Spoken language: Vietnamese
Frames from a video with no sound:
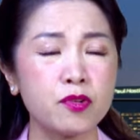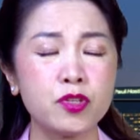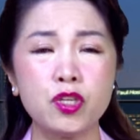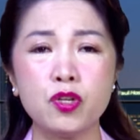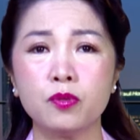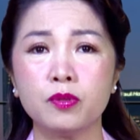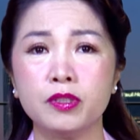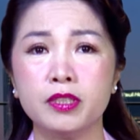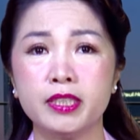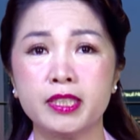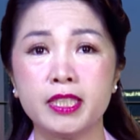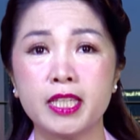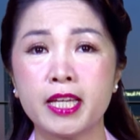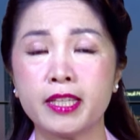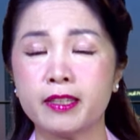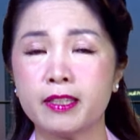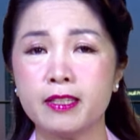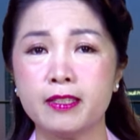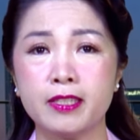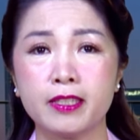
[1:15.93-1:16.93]
nhiêu người
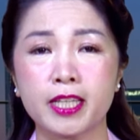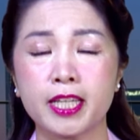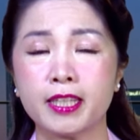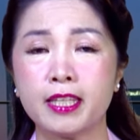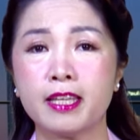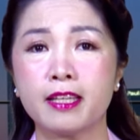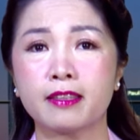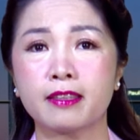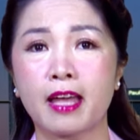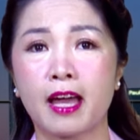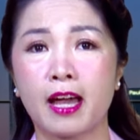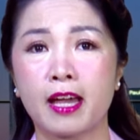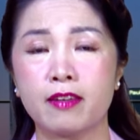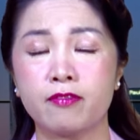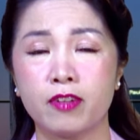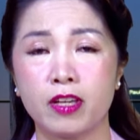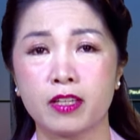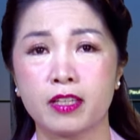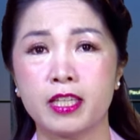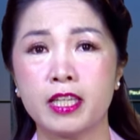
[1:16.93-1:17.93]
chết từ những cái thiên tai
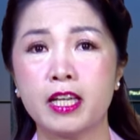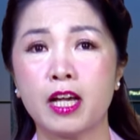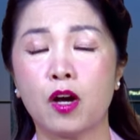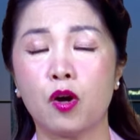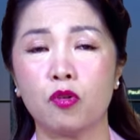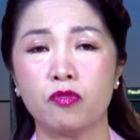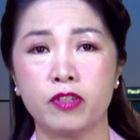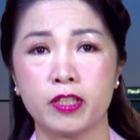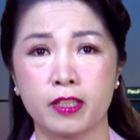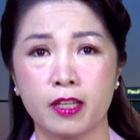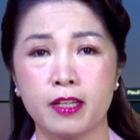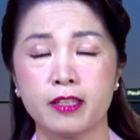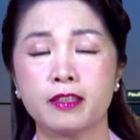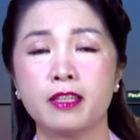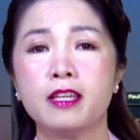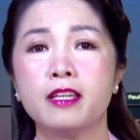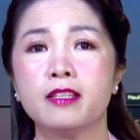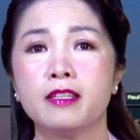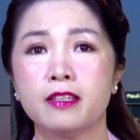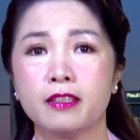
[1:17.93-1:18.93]
về khí hậu, về thời
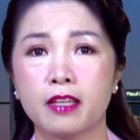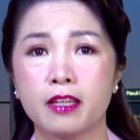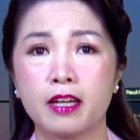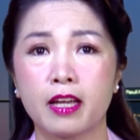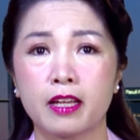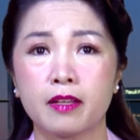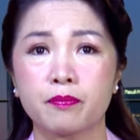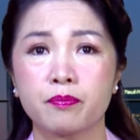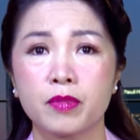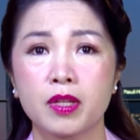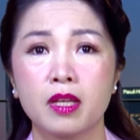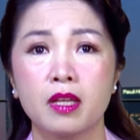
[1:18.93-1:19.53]
tiết như thế này.